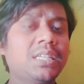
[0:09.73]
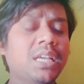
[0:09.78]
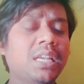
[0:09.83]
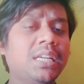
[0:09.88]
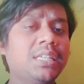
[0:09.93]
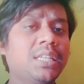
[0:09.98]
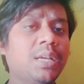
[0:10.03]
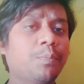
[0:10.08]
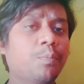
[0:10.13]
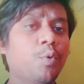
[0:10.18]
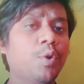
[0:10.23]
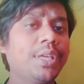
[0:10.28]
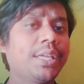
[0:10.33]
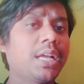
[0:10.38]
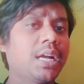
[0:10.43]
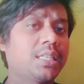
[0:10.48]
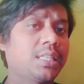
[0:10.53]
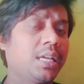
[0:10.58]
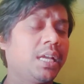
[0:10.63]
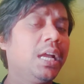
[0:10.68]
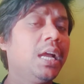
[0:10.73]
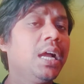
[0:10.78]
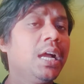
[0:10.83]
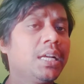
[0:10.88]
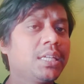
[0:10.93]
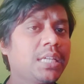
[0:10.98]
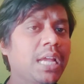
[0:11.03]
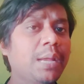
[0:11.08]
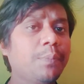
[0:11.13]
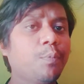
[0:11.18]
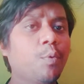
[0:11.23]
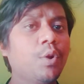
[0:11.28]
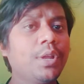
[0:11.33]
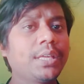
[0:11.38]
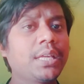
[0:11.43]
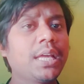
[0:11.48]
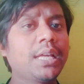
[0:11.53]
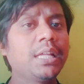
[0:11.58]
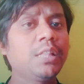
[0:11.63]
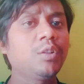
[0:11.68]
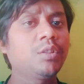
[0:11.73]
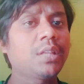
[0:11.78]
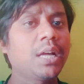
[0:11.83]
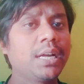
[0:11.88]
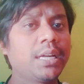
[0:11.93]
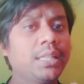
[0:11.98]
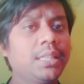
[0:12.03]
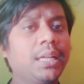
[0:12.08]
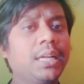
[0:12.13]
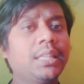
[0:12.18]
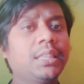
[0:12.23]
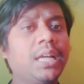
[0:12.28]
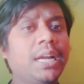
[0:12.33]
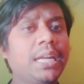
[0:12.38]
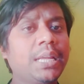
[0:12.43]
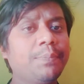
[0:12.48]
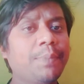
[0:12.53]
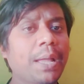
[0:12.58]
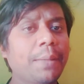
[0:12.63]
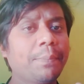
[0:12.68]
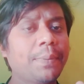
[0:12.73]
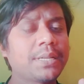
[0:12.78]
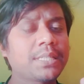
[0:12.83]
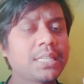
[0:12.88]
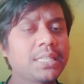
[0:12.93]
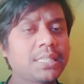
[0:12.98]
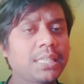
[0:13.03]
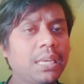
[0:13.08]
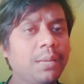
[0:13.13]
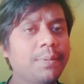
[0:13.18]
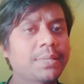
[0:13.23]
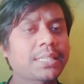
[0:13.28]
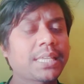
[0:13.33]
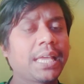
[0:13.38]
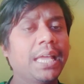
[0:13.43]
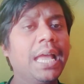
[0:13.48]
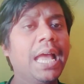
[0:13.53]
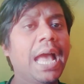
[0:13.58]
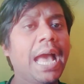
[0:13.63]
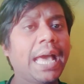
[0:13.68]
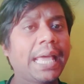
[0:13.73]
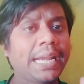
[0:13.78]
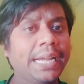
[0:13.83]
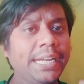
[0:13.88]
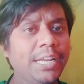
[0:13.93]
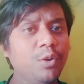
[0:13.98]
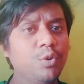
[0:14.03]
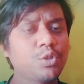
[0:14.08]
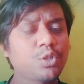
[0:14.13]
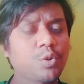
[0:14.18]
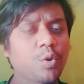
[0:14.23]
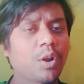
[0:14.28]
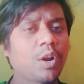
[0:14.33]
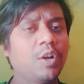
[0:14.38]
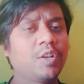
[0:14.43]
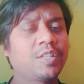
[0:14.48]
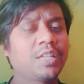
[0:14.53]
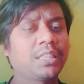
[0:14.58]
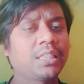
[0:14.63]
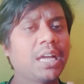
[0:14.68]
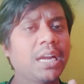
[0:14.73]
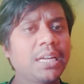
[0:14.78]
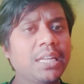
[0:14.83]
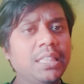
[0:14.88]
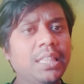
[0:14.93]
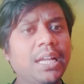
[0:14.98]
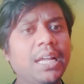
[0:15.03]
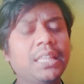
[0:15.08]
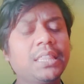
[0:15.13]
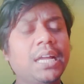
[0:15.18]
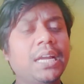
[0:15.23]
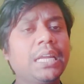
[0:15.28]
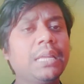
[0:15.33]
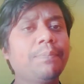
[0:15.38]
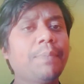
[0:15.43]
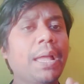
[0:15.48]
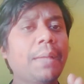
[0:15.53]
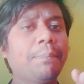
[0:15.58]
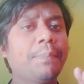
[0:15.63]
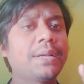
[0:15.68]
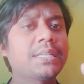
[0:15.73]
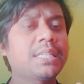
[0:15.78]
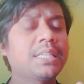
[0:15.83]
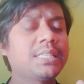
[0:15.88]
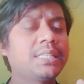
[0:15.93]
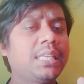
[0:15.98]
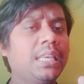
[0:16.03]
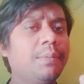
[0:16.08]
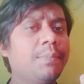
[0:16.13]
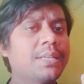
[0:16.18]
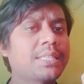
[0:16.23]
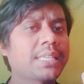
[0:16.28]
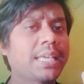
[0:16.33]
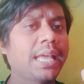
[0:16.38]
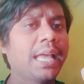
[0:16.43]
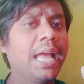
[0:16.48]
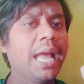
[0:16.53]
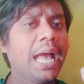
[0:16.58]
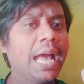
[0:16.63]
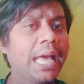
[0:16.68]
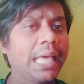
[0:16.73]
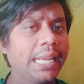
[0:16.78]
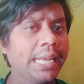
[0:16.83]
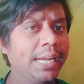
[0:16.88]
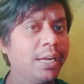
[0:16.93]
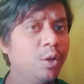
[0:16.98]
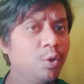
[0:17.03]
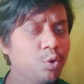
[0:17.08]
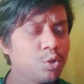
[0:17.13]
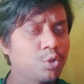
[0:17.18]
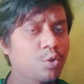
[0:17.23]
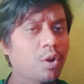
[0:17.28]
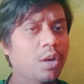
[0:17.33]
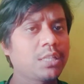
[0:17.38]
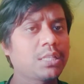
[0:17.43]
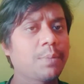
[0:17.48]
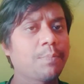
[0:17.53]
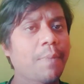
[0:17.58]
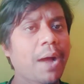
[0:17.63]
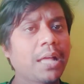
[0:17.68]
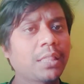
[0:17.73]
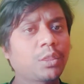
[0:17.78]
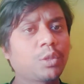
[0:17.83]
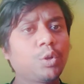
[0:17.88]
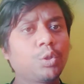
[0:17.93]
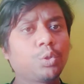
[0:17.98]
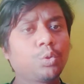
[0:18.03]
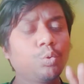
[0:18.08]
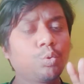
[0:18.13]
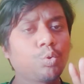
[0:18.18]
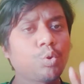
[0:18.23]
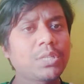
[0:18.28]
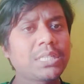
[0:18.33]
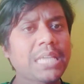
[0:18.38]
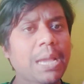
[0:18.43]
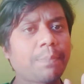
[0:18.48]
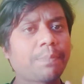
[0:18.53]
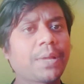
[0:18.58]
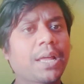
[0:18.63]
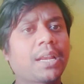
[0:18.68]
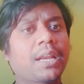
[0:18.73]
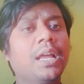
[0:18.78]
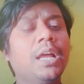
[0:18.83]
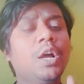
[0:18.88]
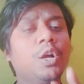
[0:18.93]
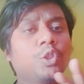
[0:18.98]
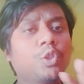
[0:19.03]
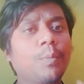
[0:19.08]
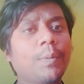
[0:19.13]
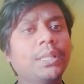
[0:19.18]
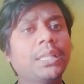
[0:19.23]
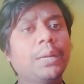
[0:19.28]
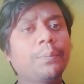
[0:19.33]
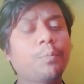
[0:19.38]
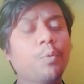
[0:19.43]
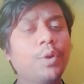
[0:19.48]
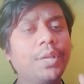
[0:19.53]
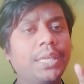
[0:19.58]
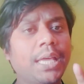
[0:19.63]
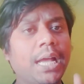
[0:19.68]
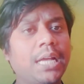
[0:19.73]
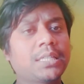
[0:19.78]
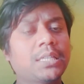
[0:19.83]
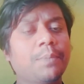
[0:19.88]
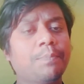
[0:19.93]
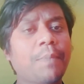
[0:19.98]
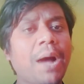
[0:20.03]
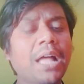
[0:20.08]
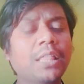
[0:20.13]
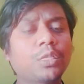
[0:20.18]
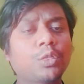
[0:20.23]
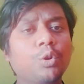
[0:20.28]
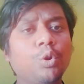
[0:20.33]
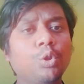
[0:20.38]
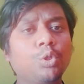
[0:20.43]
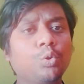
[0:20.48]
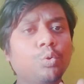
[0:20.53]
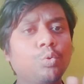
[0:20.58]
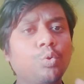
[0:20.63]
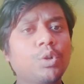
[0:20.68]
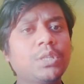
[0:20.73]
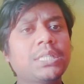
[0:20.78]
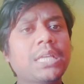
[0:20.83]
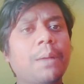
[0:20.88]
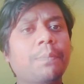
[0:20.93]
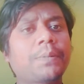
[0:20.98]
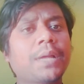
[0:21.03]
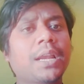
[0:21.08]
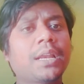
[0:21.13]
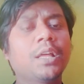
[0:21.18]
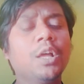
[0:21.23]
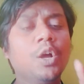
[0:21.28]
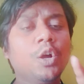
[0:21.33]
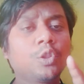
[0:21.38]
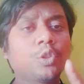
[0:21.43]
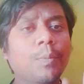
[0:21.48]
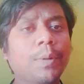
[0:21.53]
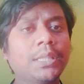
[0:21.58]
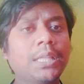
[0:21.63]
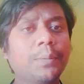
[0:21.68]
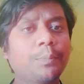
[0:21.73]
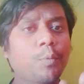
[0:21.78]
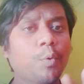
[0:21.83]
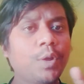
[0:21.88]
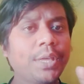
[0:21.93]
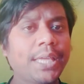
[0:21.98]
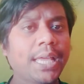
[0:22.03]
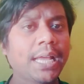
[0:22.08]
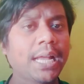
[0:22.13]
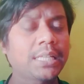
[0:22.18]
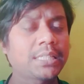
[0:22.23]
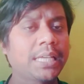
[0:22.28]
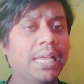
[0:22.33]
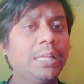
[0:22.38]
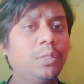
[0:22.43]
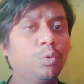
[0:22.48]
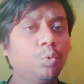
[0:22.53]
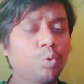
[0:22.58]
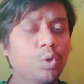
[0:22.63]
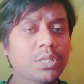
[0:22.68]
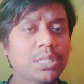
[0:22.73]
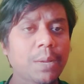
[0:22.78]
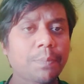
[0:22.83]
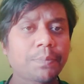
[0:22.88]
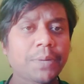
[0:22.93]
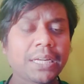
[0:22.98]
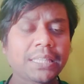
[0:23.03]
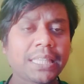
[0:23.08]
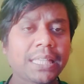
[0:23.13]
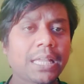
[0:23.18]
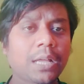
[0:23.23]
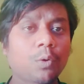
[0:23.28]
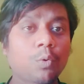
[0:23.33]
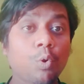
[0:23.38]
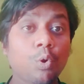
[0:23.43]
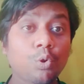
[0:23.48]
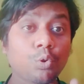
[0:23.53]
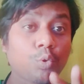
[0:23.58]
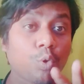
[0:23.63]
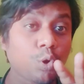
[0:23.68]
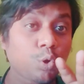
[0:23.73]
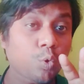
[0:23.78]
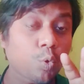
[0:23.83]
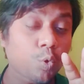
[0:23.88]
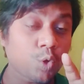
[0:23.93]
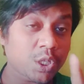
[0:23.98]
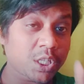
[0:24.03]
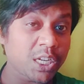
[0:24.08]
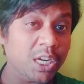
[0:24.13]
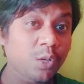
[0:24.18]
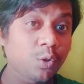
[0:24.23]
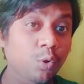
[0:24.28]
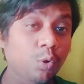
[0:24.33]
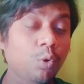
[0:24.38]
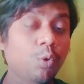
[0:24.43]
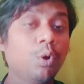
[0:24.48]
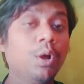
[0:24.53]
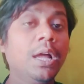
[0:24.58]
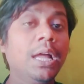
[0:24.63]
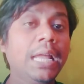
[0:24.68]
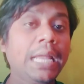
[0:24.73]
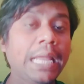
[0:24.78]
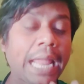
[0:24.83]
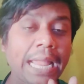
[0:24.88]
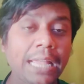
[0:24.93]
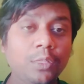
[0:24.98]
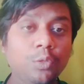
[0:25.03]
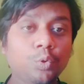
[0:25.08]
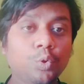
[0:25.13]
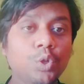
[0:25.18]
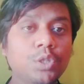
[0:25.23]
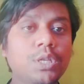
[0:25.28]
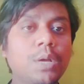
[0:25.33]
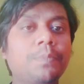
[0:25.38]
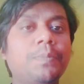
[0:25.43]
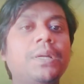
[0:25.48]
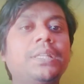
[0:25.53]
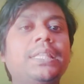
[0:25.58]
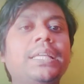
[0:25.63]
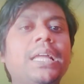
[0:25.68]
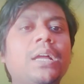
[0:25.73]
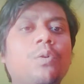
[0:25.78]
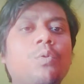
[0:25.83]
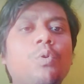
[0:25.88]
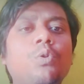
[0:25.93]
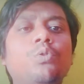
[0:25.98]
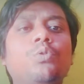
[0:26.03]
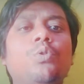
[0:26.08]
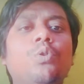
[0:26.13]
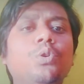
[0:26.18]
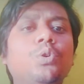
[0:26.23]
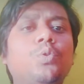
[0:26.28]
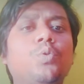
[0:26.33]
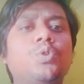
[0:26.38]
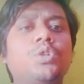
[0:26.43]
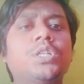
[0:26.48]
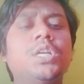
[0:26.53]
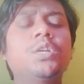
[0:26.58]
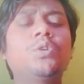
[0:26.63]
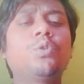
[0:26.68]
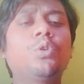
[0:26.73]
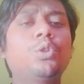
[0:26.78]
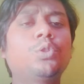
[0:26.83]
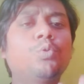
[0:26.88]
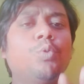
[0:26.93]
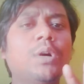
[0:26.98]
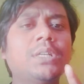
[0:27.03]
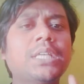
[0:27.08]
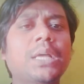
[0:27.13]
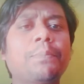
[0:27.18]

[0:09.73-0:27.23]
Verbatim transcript: সালের যে পরীক্ষা আছে সেই পরীক্ষায় কিন্তু থার্টি থেকে থার্টি ফাইভ পার্সেন্ট সিলেবাসকে রিডিউস করা হয়েছে থার্টি থেকে থার্টি ফাইভ পার্সেন্ট সিলেবাসকে রিডিউস করা হয়েছে মাত্র দুটো চ্যাপ্টার তোমাদের পরীক্ষায় আছে মাত্র দুটো চ্যাপ্টার তোমাদের পরীক্ষায় আছে এই দুটো চ্যাপ্টার থেকে কোন কোন কোশ্চেনগুলো এই দুটো চ্যাপ্টার থেকে কোন কোন কোশ্চেনগুলো দু